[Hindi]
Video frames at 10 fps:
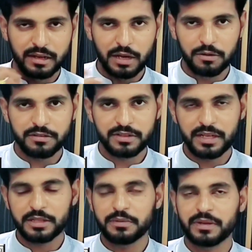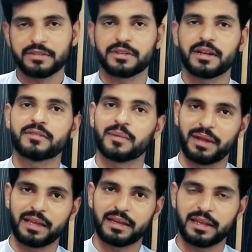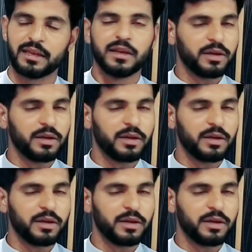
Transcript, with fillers: लाहौर से रहते हुए किस तरह से अप्लाई करें